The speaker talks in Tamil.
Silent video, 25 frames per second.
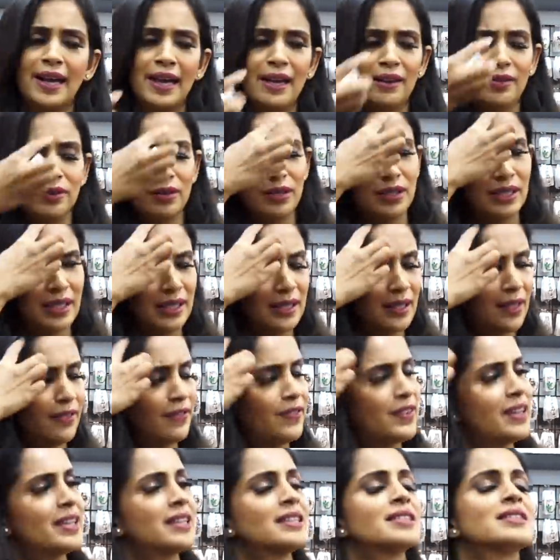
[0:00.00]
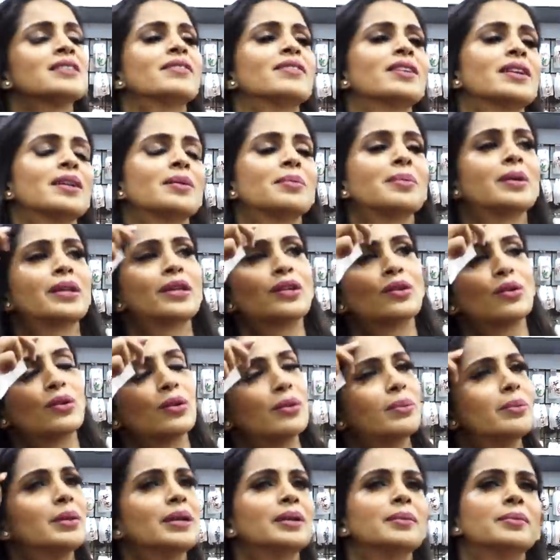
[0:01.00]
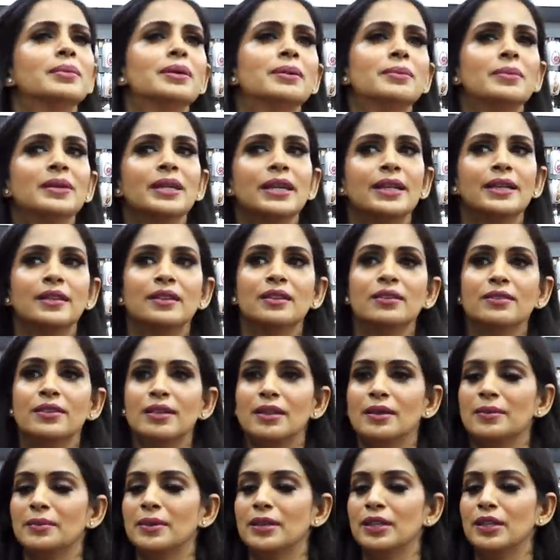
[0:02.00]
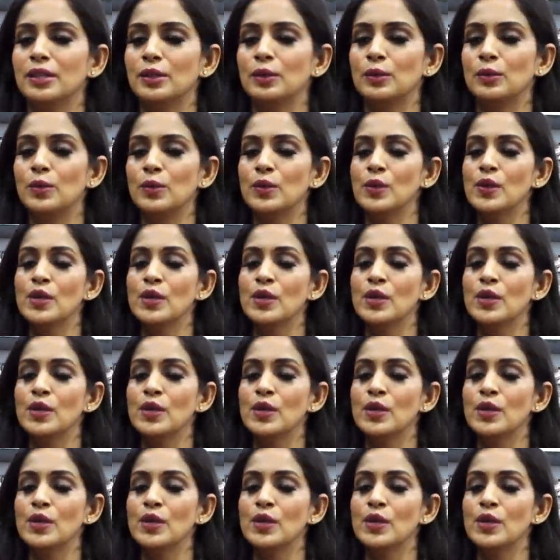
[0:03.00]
ஹேர் வந்து நிறைய ஃபேஸில் வர்ற மாதிரி இருக்கும் இப்படி இப்படி இப்படி எடுத்து விடுற மாதிரி இருக்கும்